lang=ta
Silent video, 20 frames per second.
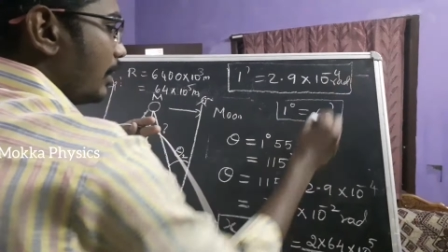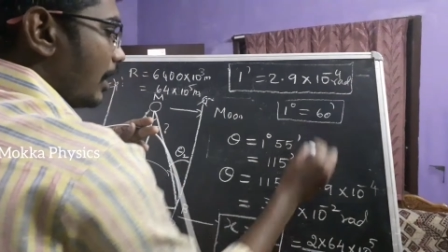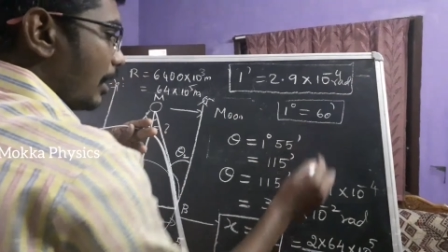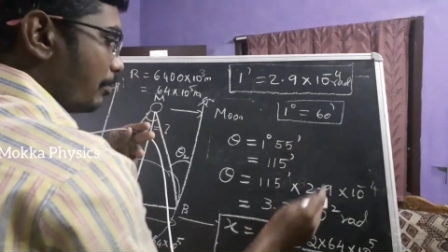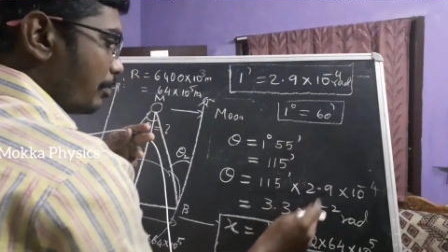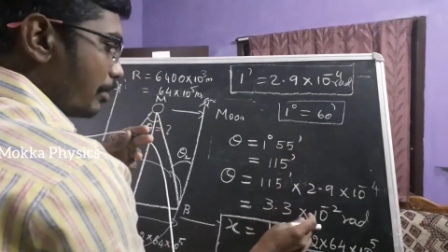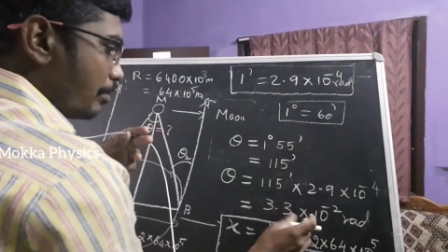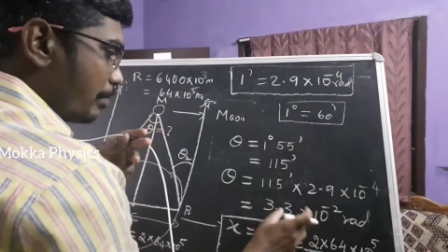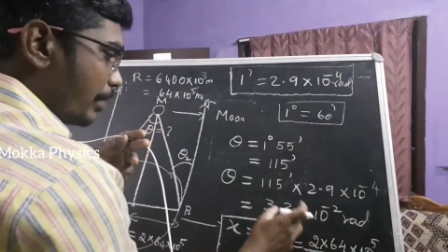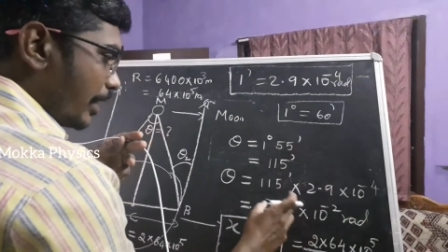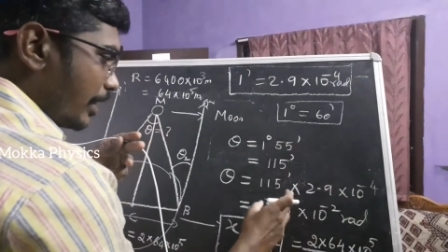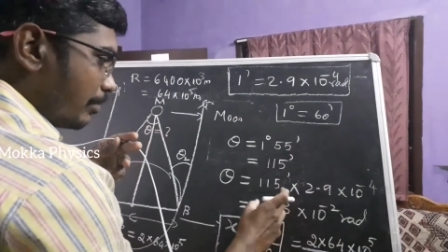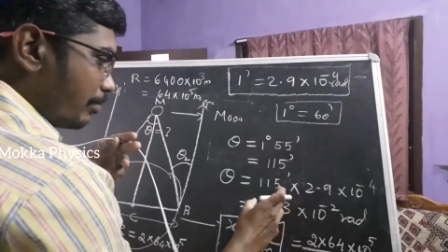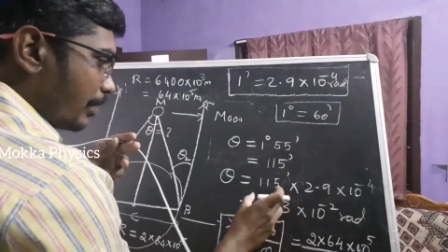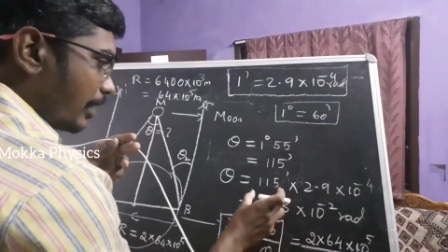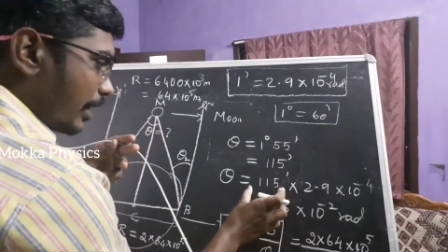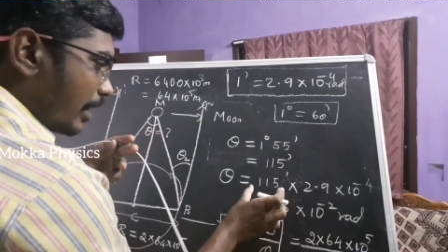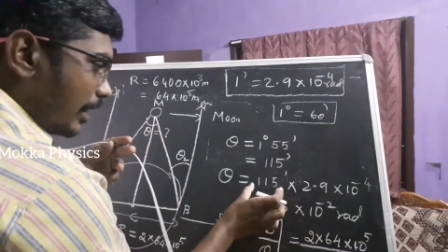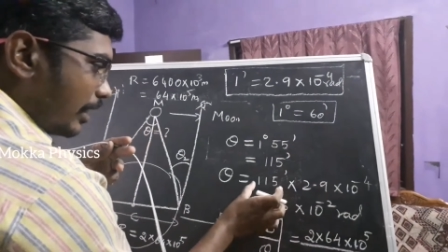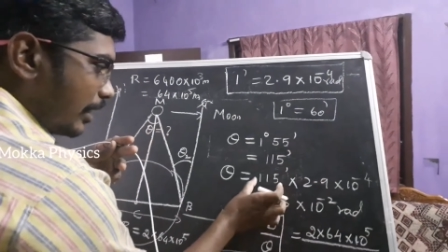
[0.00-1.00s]
அப்போ இப்போ என்ன
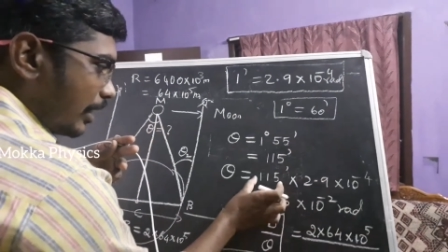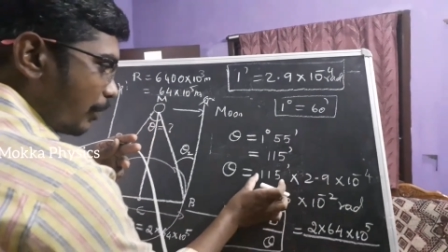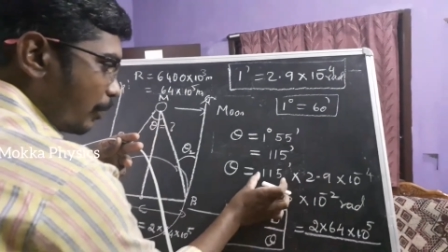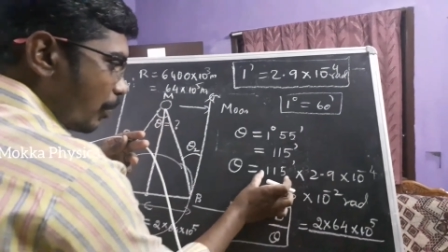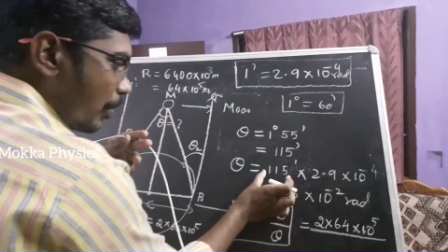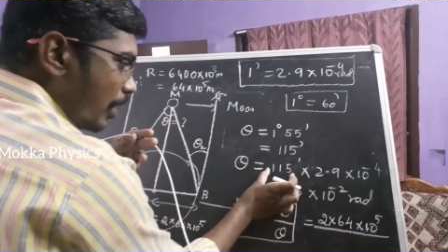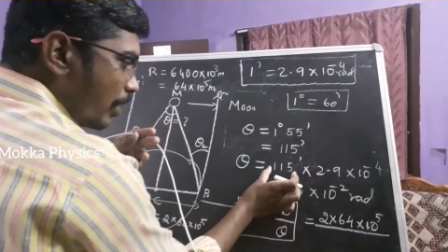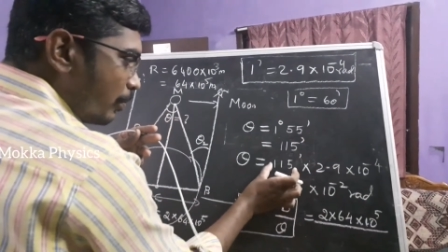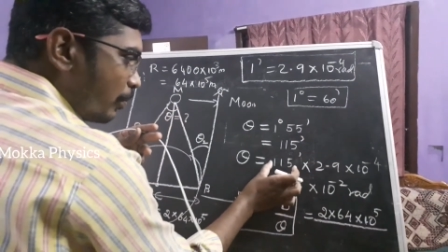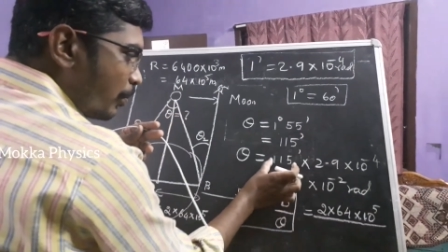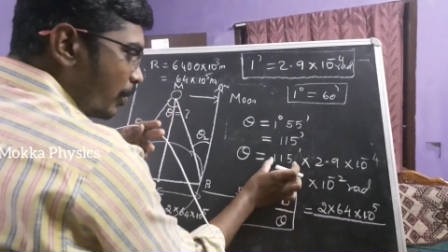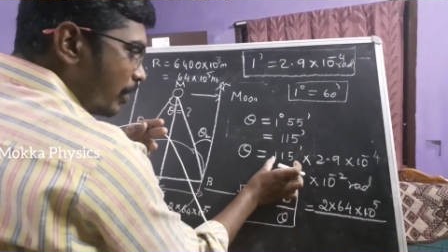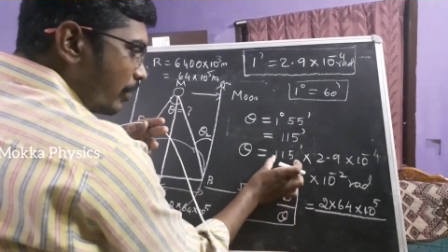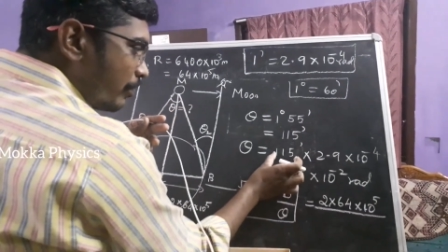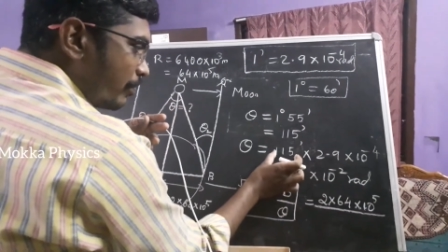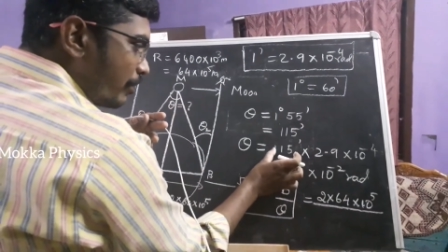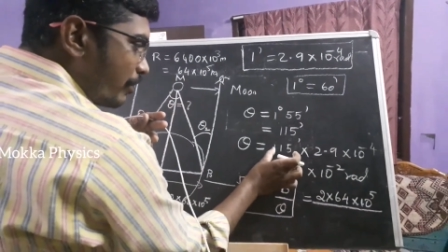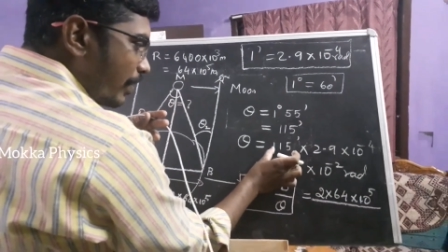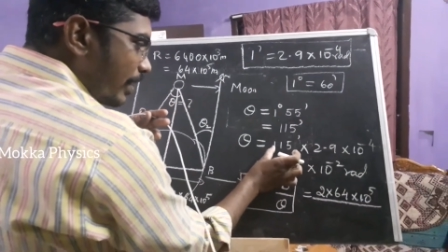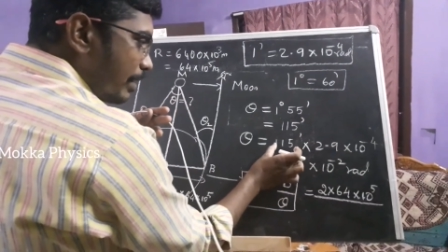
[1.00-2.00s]
பண்ணுறேன் இந்த ஒன் ஒன்
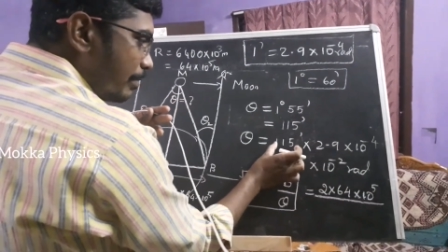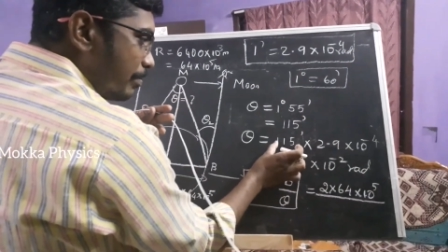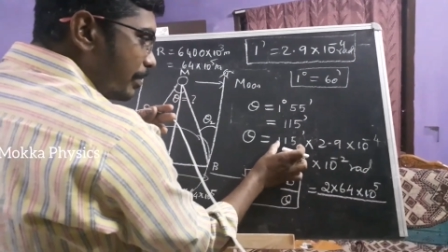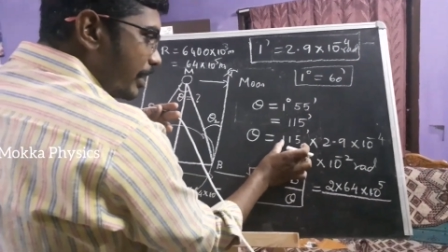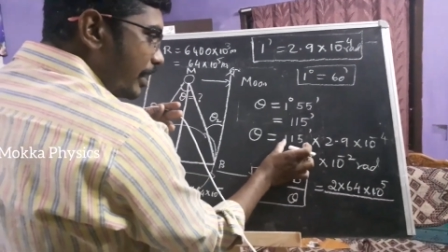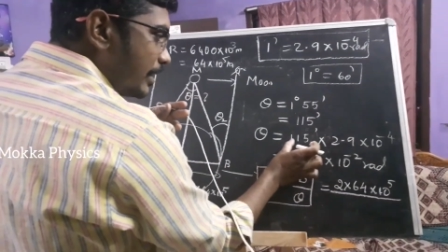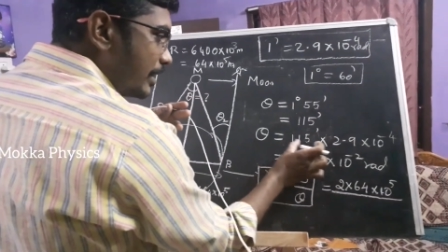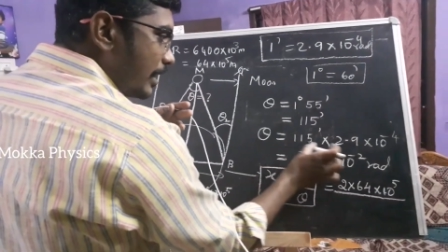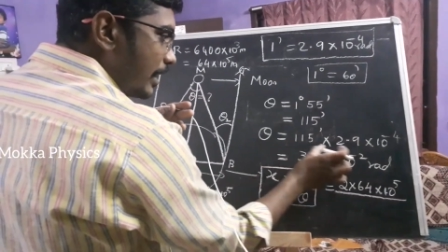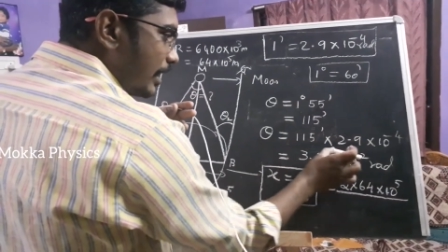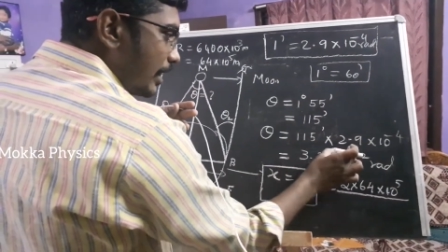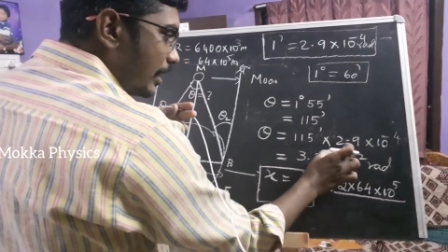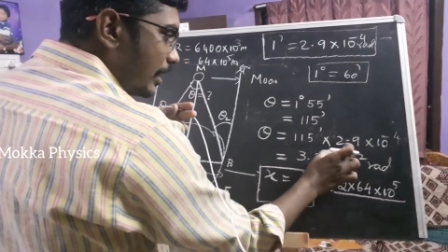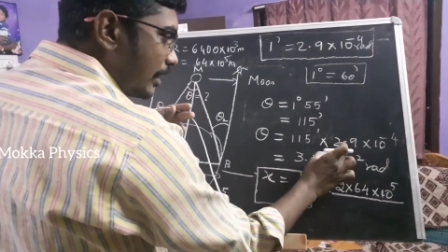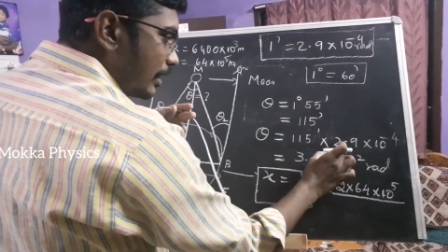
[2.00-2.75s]
ஃபைவ் மினிட்டை